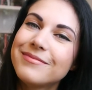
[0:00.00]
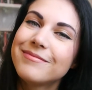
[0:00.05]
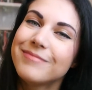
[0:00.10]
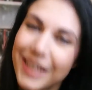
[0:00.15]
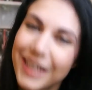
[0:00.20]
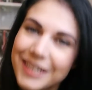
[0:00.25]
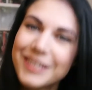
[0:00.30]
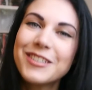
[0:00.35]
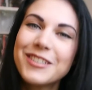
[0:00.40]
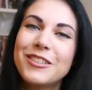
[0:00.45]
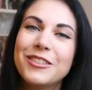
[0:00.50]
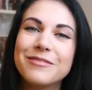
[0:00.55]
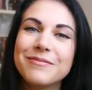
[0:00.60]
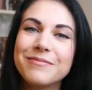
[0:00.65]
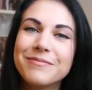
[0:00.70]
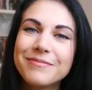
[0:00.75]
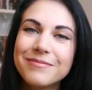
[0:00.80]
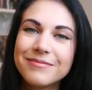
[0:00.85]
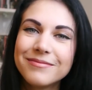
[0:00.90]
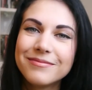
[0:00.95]

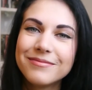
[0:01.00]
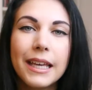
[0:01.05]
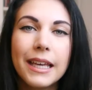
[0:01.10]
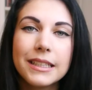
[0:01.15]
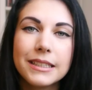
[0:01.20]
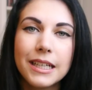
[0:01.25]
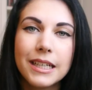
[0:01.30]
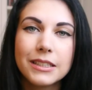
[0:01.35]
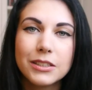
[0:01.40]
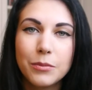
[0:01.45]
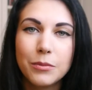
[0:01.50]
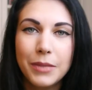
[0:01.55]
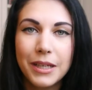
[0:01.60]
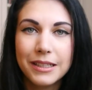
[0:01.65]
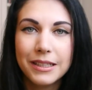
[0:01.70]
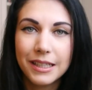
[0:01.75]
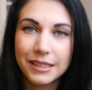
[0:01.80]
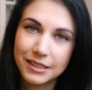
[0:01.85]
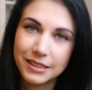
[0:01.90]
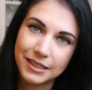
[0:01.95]
Dankeschön. Ich dachte
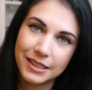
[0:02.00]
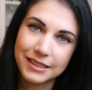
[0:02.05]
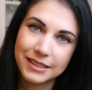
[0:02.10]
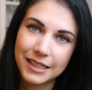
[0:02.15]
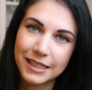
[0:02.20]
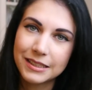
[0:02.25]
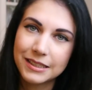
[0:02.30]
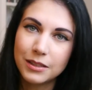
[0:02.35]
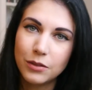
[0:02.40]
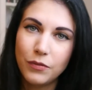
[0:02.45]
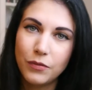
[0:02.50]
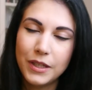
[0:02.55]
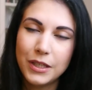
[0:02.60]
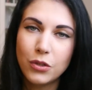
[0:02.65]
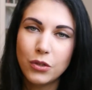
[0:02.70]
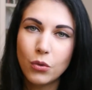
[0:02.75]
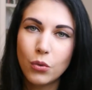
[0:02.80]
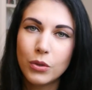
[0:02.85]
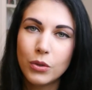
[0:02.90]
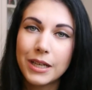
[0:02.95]
mir, dass ich das ganze
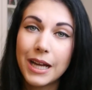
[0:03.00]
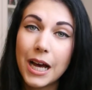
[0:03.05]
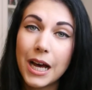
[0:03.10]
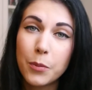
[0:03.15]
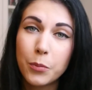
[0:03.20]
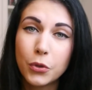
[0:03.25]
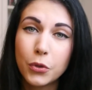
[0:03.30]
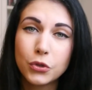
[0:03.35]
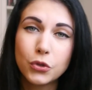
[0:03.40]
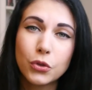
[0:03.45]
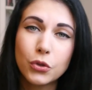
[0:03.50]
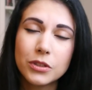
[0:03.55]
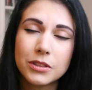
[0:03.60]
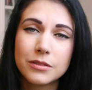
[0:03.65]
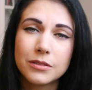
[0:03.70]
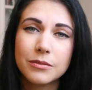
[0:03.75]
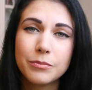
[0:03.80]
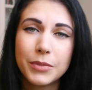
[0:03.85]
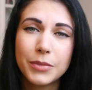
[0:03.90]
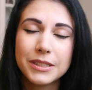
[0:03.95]
Video nach
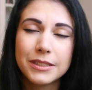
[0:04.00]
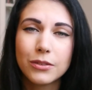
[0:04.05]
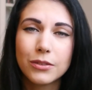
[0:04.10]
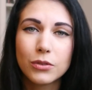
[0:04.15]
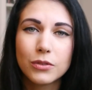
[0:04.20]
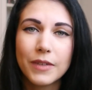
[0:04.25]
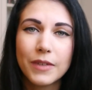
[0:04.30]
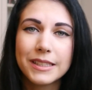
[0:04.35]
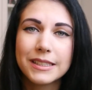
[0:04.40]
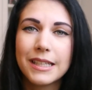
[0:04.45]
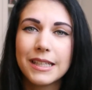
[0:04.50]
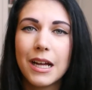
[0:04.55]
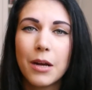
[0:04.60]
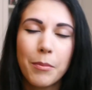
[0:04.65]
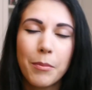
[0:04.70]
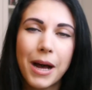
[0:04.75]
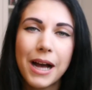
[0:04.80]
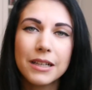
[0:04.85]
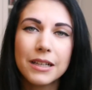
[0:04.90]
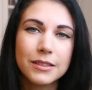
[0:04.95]
Produkten bzw. nach
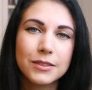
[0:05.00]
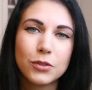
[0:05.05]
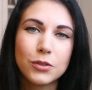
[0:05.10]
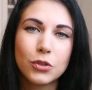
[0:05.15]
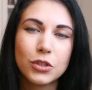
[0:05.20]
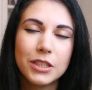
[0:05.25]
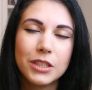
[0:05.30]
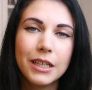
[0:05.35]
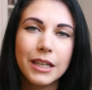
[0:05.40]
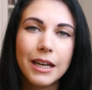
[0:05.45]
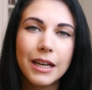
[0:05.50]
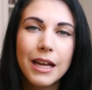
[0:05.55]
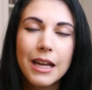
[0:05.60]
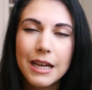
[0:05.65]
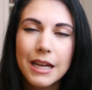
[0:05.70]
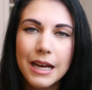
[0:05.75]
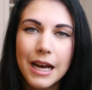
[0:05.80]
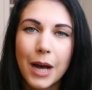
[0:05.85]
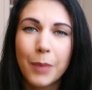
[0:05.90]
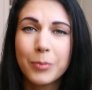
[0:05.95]
Marken sortiere,
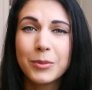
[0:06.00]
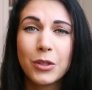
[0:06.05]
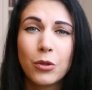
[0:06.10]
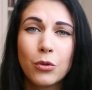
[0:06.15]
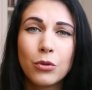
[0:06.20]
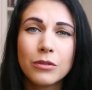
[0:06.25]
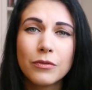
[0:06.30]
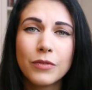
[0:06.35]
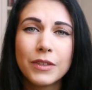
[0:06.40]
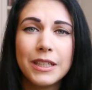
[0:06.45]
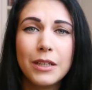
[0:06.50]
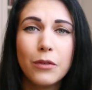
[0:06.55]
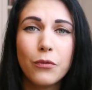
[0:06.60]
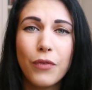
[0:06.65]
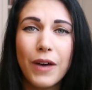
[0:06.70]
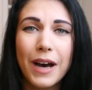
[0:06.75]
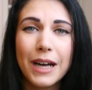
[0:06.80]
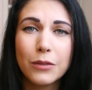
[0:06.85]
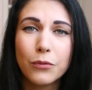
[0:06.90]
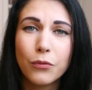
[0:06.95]
habe dann irgendwann den
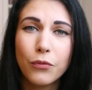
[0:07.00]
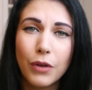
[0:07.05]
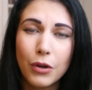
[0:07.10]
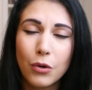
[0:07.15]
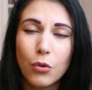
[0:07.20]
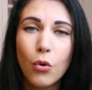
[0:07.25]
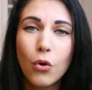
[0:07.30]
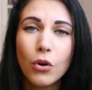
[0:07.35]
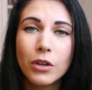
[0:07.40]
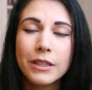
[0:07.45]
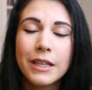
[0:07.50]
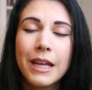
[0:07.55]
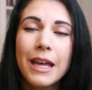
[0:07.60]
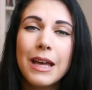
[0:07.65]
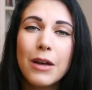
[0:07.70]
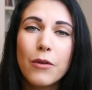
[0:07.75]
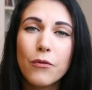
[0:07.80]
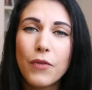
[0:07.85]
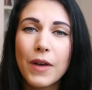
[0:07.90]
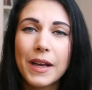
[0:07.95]
Faden verloren,
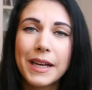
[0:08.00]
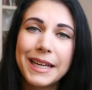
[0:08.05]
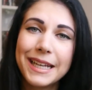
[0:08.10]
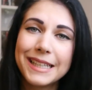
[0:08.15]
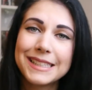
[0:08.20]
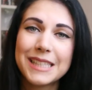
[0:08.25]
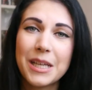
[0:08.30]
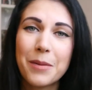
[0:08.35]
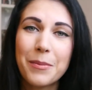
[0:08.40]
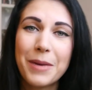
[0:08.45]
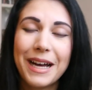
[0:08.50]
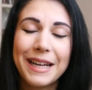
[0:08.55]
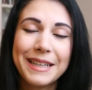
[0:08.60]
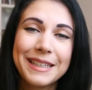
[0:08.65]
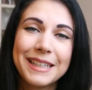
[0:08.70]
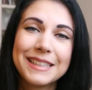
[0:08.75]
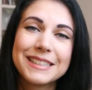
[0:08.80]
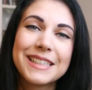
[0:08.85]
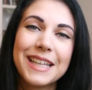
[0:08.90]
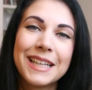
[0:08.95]
fange jetzt aber
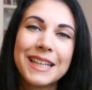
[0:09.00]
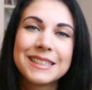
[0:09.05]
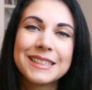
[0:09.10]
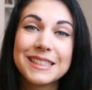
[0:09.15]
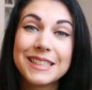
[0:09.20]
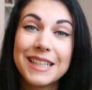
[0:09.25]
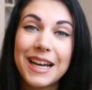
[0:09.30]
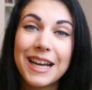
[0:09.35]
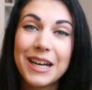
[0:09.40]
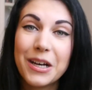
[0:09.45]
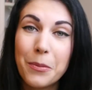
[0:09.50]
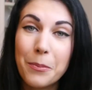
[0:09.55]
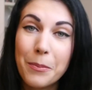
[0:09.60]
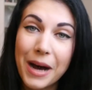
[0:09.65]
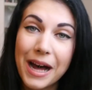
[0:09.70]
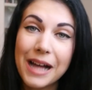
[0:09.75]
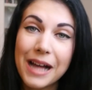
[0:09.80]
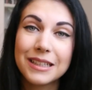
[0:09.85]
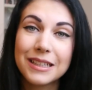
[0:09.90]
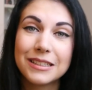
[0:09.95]
an, das Ganze nach
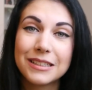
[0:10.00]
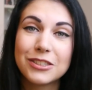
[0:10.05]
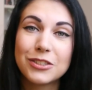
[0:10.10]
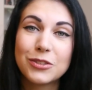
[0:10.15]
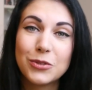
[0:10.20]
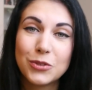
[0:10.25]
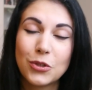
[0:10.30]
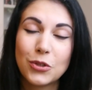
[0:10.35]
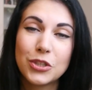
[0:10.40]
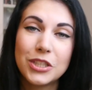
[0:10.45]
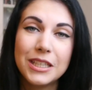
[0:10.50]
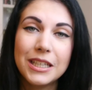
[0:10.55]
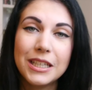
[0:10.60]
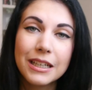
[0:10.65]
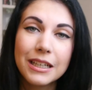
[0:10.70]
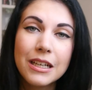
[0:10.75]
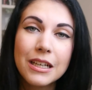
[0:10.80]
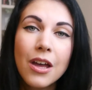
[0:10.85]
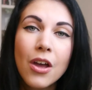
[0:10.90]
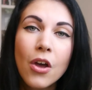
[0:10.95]
Marken zu
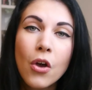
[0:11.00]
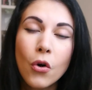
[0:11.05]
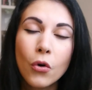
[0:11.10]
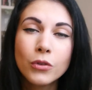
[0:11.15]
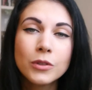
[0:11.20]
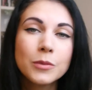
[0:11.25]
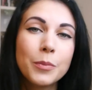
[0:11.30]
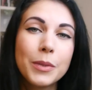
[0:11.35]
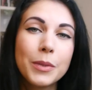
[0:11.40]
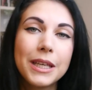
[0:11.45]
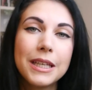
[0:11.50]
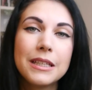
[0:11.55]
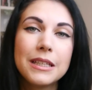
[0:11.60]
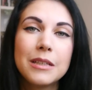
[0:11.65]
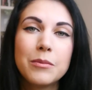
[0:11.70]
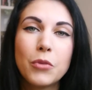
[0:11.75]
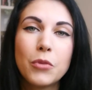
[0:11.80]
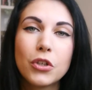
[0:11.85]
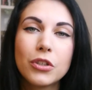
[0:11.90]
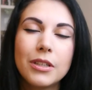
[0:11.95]
sortieren und
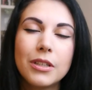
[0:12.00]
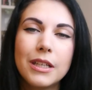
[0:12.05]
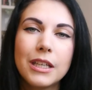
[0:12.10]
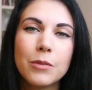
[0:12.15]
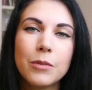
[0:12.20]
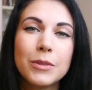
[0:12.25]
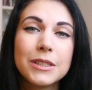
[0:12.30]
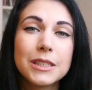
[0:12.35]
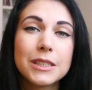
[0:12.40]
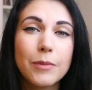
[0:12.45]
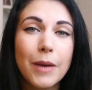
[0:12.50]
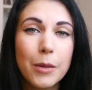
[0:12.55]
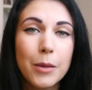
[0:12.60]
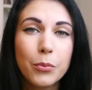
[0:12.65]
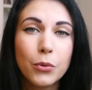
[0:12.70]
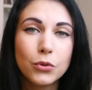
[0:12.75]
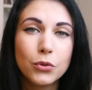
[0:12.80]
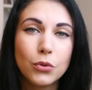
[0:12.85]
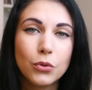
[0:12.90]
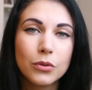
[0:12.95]
beginnen möchte ich mit zwei
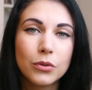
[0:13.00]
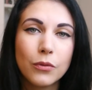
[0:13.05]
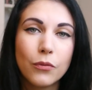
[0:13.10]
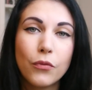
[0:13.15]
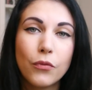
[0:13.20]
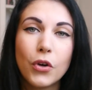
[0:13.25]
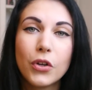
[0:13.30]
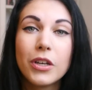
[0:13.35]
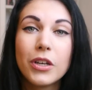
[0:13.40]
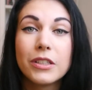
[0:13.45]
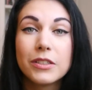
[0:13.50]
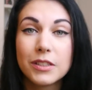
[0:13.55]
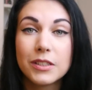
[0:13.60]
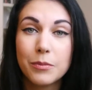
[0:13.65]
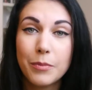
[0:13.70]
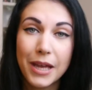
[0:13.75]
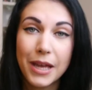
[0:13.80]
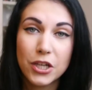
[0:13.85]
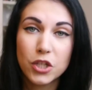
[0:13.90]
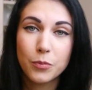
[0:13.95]
Produkten von
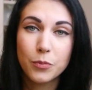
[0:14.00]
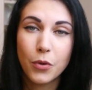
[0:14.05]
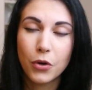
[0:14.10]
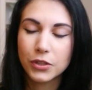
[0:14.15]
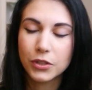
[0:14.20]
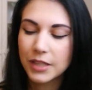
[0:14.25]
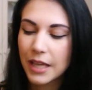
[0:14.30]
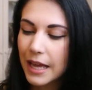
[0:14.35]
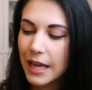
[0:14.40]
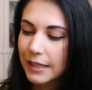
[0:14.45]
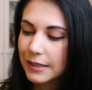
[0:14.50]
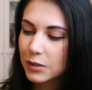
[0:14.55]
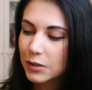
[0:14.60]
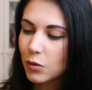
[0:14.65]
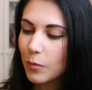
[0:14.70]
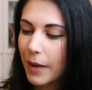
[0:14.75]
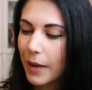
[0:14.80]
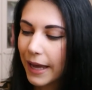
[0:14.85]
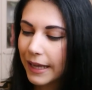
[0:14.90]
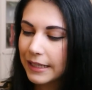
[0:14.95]
Smashbox.
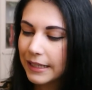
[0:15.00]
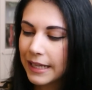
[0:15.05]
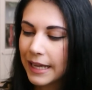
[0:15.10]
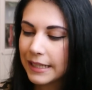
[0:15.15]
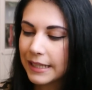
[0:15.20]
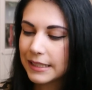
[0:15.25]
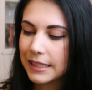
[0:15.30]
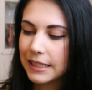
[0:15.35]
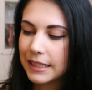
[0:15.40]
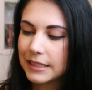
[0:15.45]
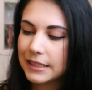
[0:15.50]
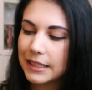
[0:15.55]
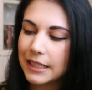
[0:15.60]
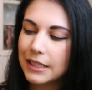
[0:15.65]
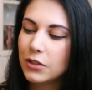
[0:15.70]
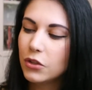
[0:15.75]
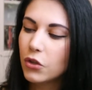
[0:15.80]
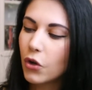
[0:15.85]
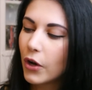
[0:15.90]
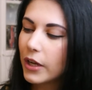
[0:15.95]
Zum einen hätte ich
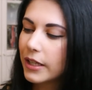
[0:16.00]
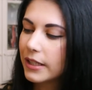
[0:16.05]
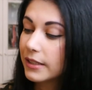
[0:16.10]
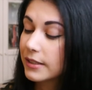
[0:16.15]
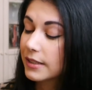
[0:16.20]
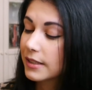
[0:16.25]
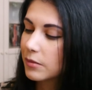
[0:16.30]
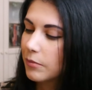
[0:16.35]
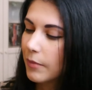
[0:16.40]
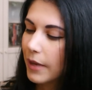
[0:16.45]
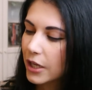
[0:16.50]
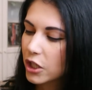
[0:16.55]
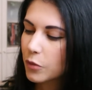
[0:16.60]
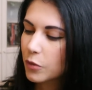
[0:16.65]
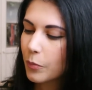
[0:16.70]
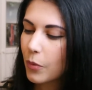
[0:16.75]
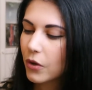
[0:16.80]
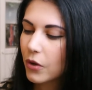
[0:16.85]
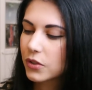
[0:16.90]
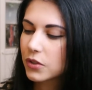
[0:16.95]
den neuen
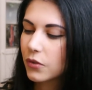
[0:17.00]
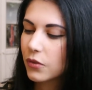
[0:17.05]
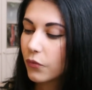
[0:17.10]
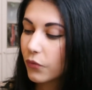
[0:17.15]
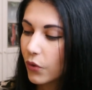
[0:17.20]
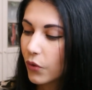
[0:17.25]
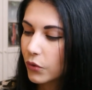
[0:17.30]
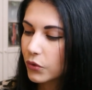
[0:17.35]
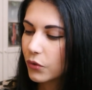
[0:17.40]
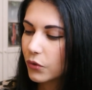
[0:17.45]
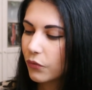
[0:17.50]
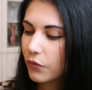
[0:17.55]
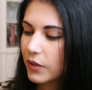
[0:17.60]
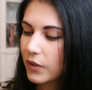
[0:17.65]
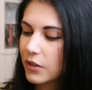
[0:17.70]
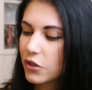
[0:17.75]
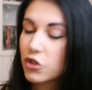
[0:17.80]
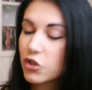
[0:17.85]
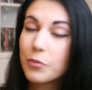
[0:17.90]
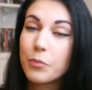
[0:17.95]
Smashbox Photo
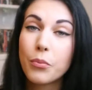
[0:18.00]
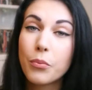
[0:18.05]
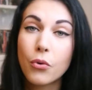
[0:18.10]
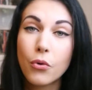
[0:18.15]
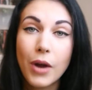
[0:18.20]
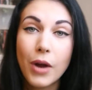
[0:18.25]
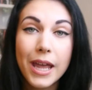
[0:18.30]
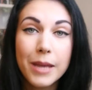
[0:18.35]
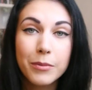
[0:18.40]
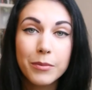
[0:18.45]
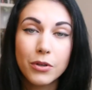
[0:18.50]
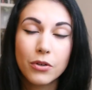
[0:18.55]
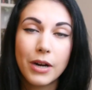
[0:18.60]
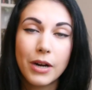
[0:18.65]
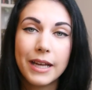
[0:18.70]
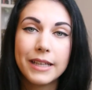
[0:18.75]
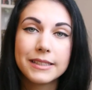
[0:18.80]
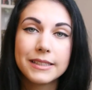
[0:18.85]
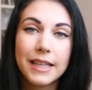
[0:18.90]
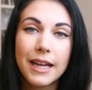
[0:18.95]
Finish
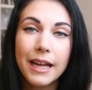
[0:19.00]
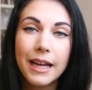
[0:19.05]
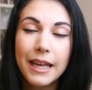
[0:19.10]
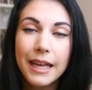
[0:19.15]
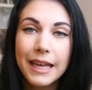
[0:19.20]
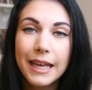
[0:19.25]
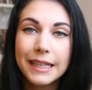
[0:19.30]
Primerizer.